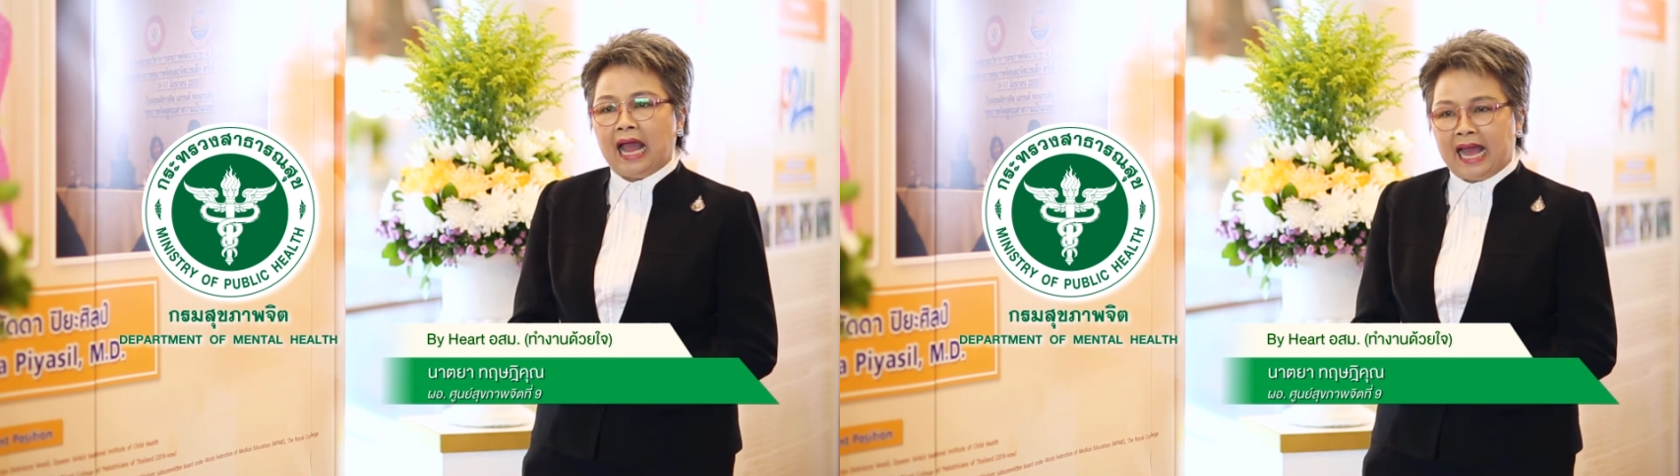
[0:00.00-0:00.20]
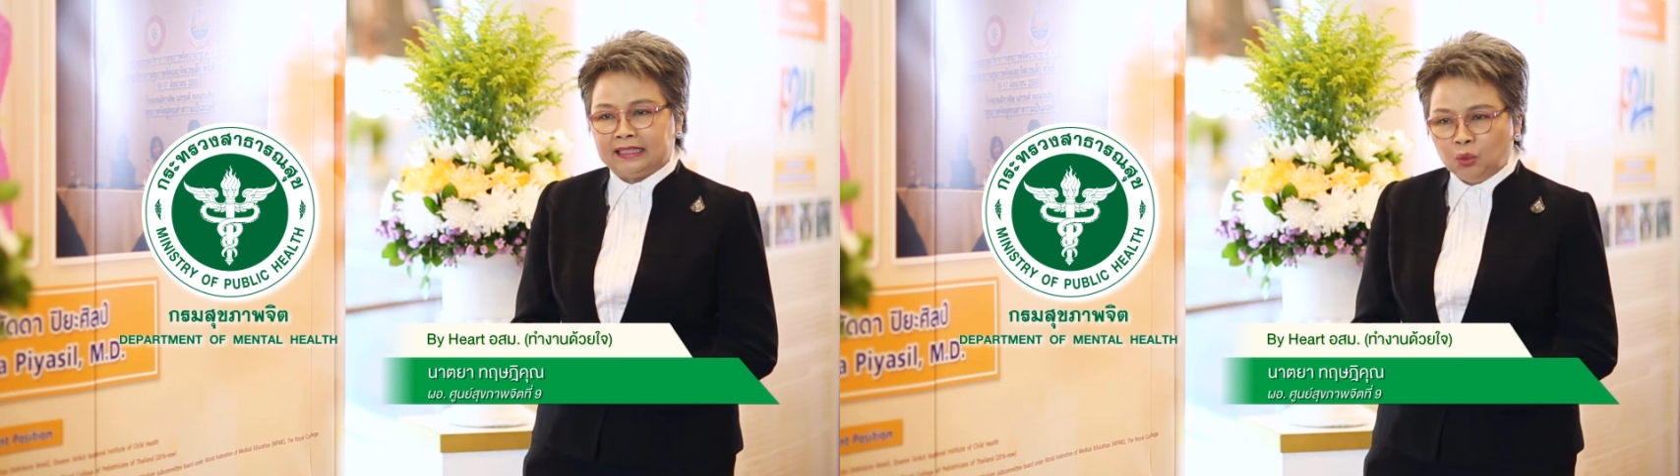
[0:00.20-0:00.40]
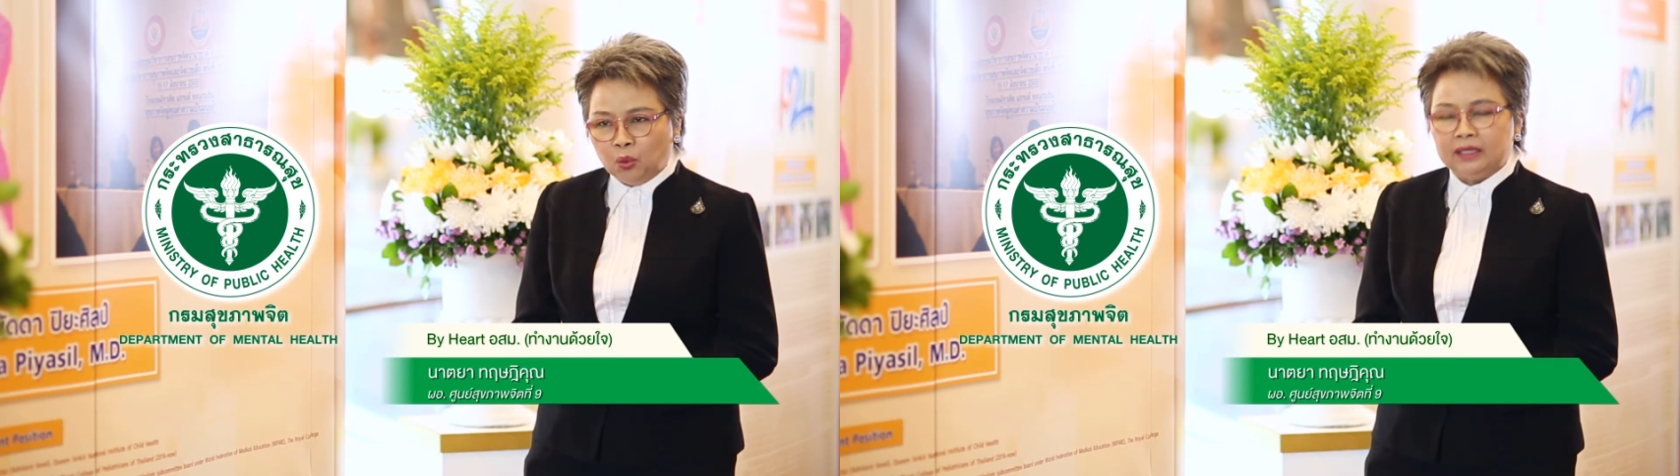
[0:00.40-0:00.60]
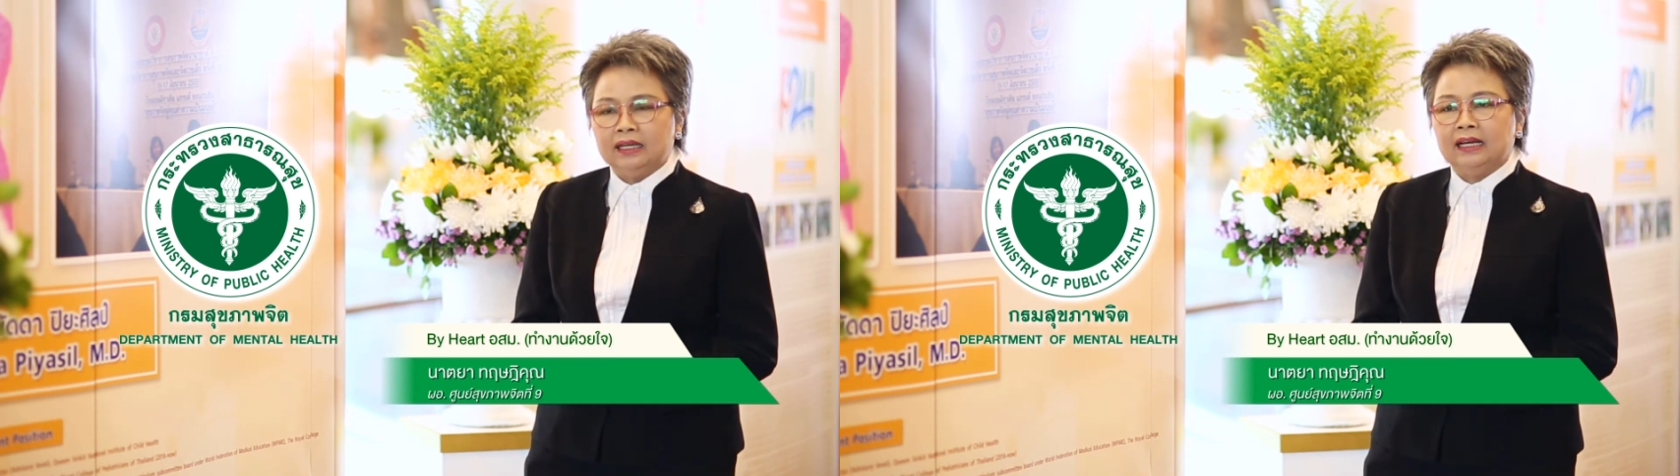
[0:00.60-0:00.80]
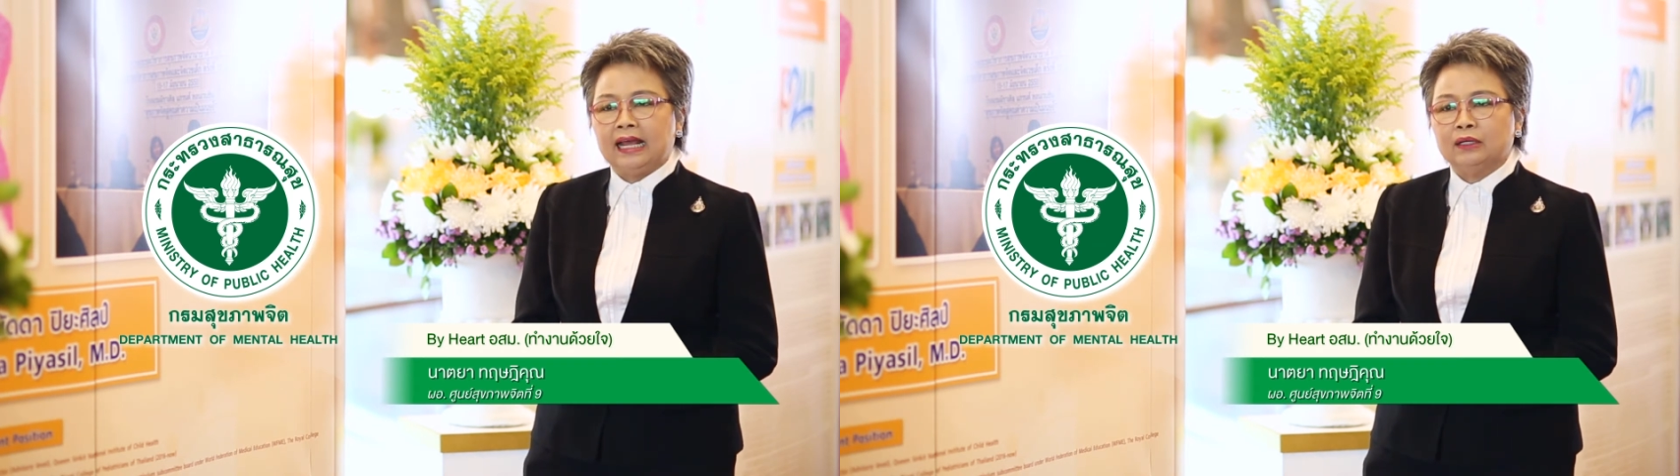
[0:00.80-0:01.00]
หาทุน
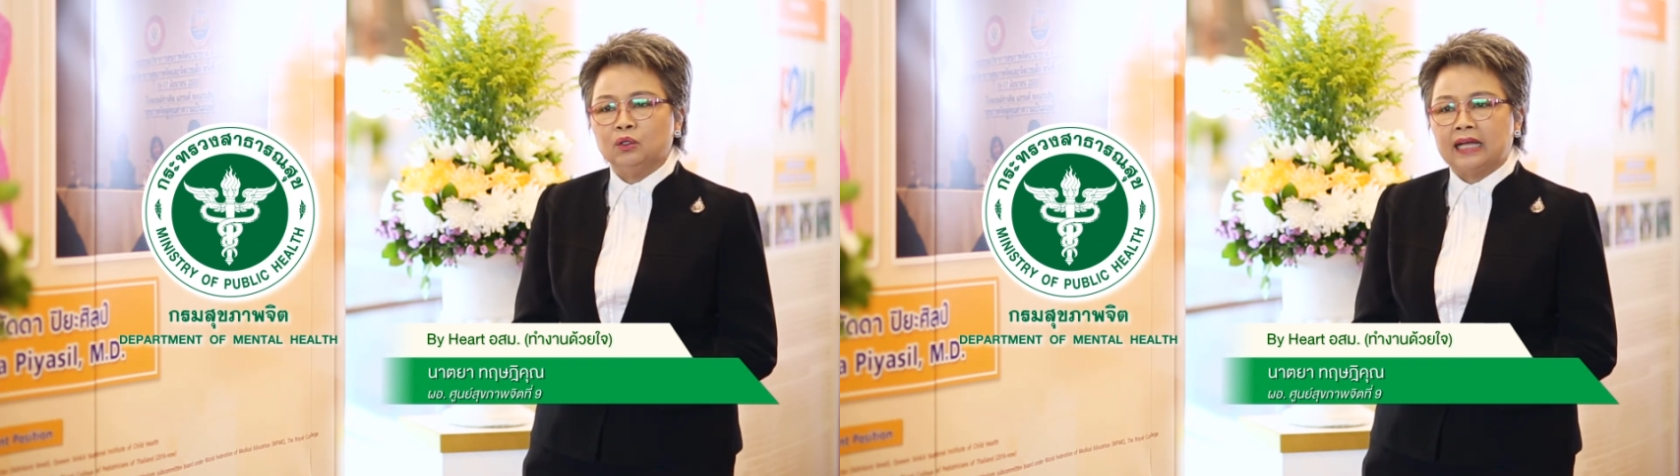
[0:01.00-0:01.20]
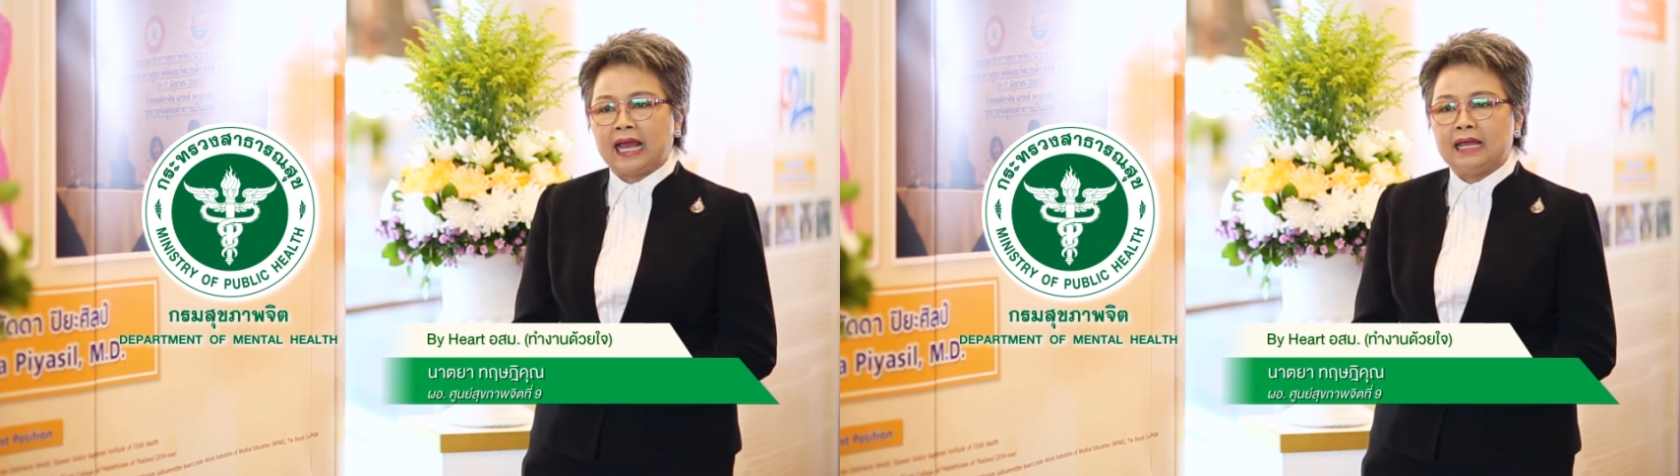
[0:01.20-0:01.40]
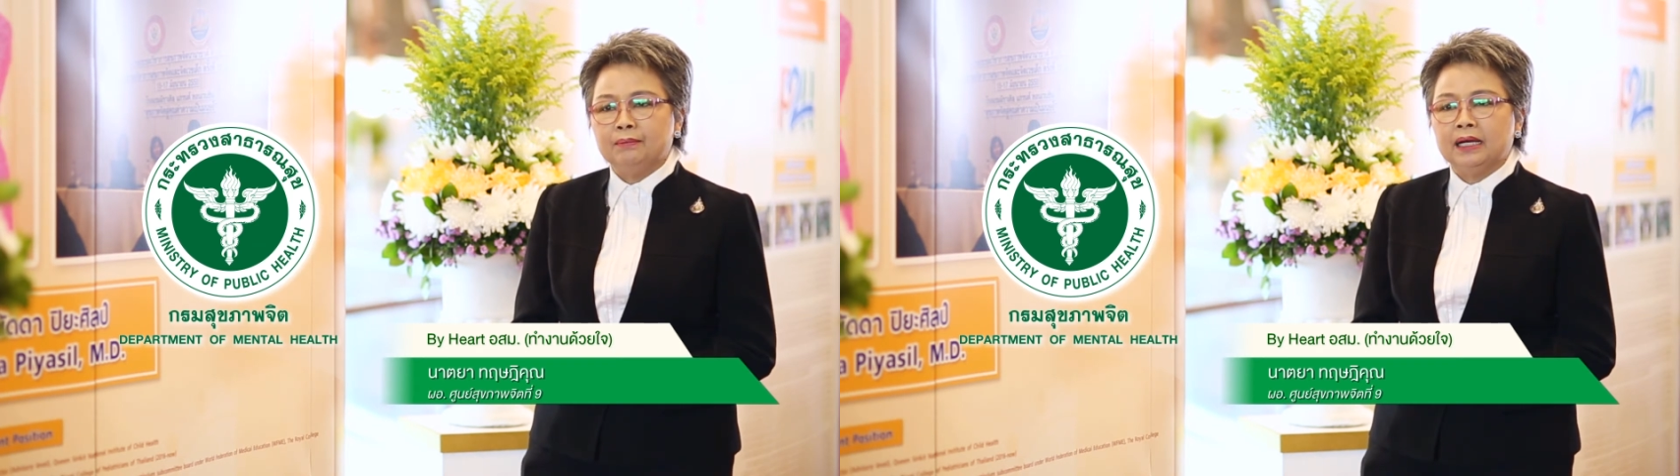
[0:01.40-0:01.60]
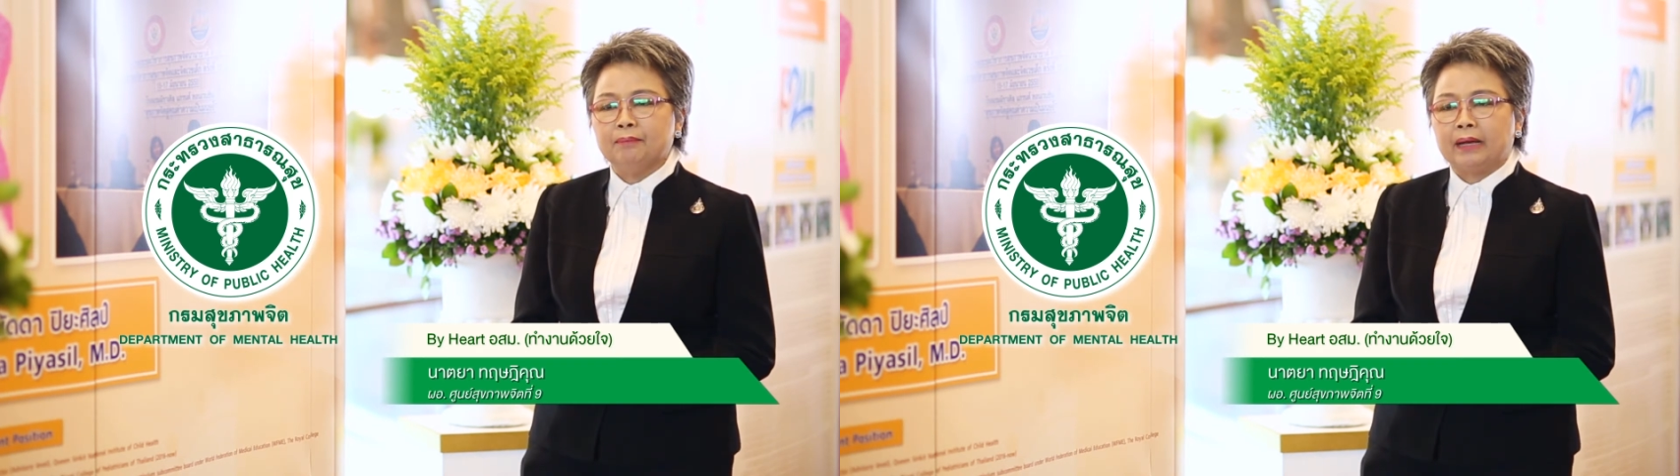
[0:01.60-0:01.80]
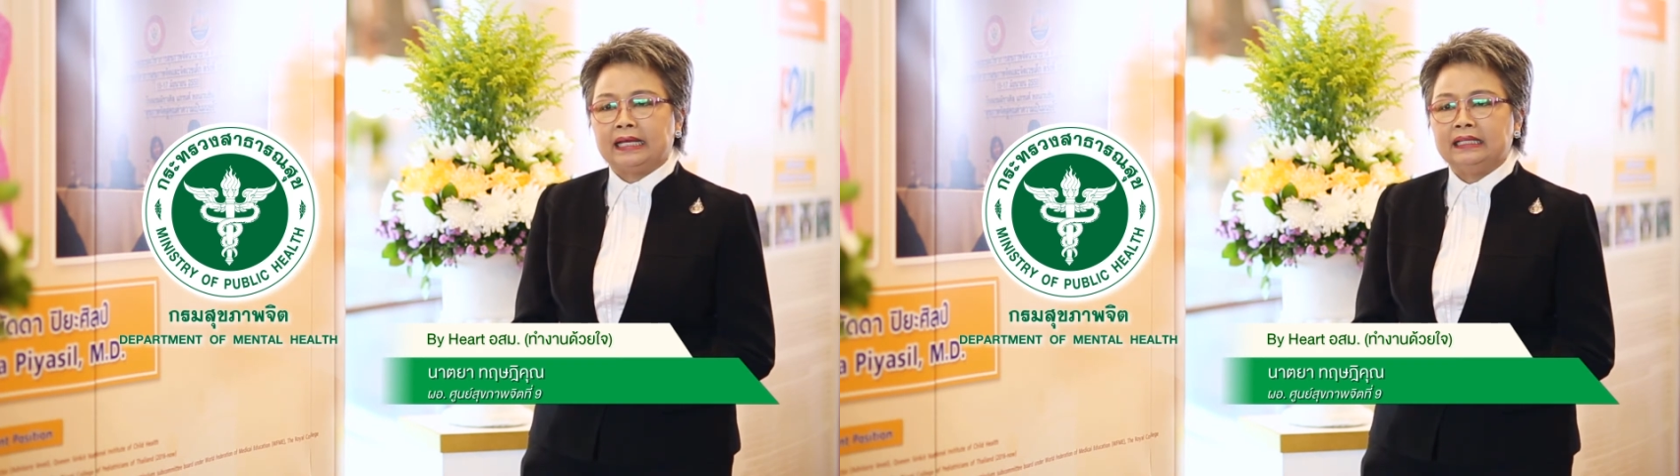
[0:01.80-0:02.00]
ให้คนไข้เพื่อไป